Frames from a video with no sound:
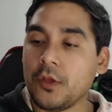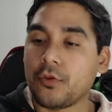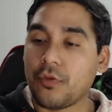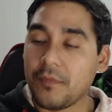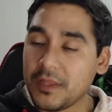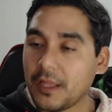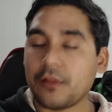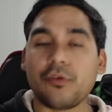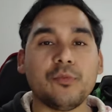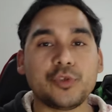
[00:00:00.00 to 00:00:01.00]
Entonces me
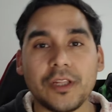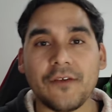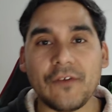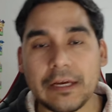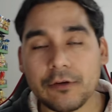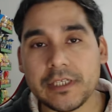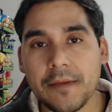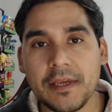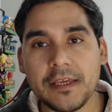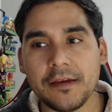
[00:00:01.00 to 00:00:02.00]
interesó mucho el de Franco
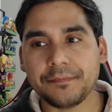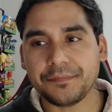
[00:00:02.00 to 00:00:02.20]
Escamilla